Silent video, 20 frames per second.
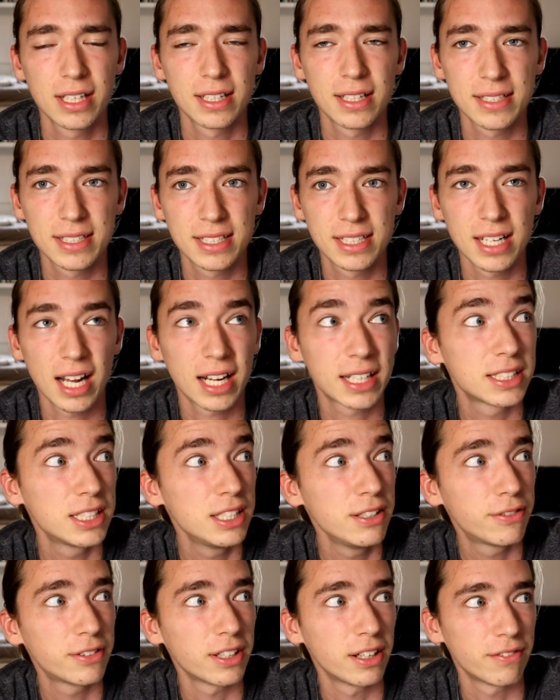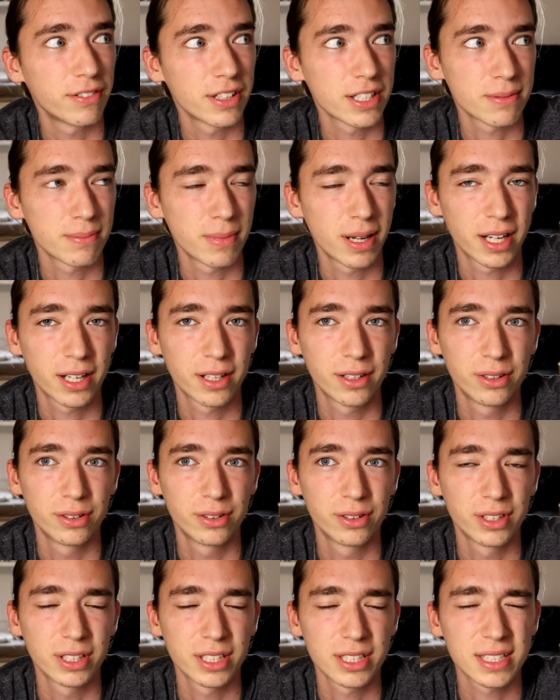dass ich hier aktiv dann was mache
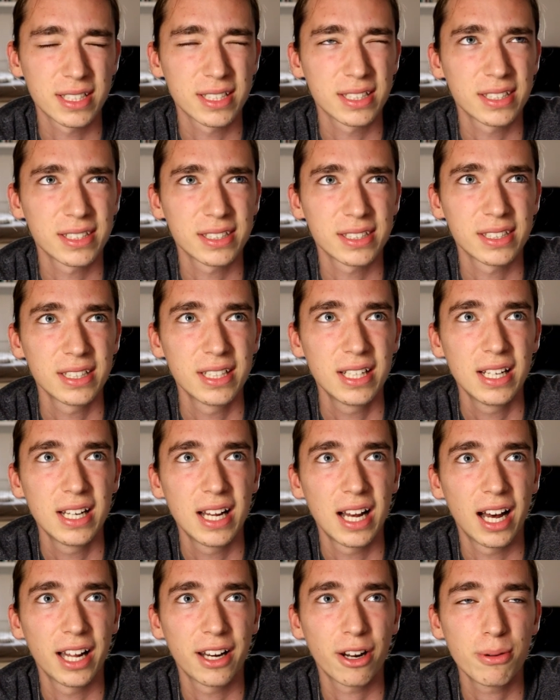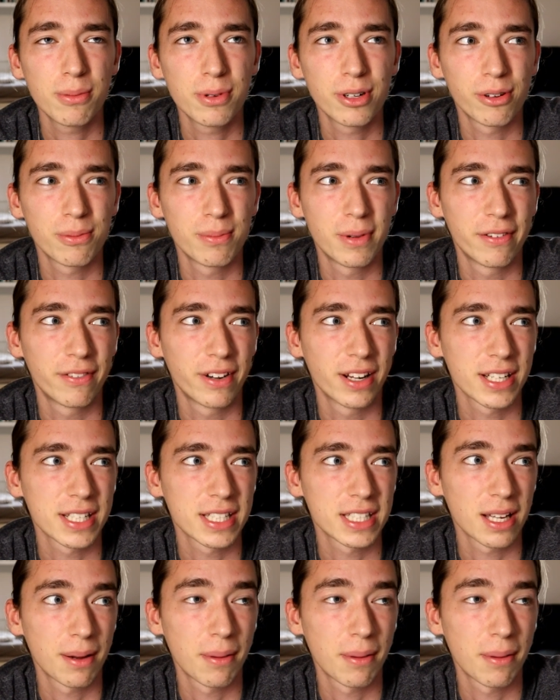und das ist, hat auch immer noch mal was.